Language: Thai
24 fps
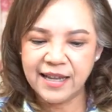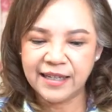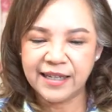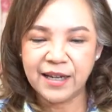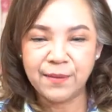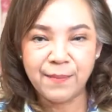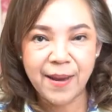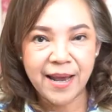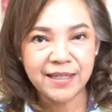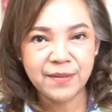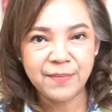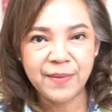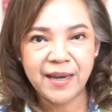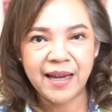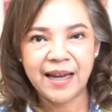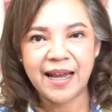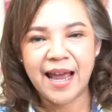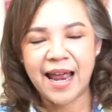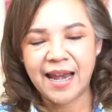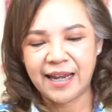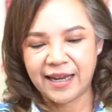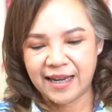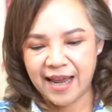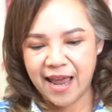ถึงแม้จะมี
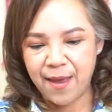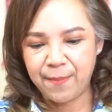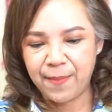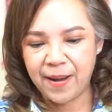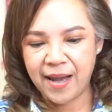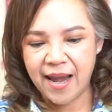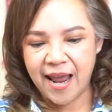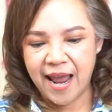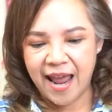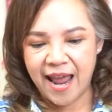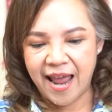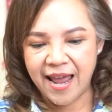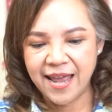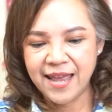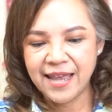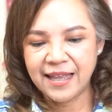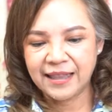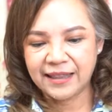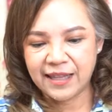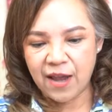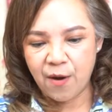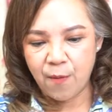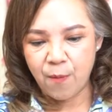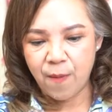การแก้ปัญหา
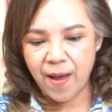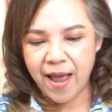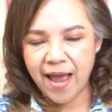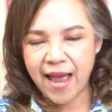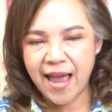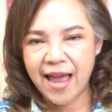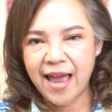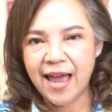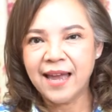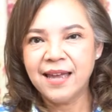แต่ว่า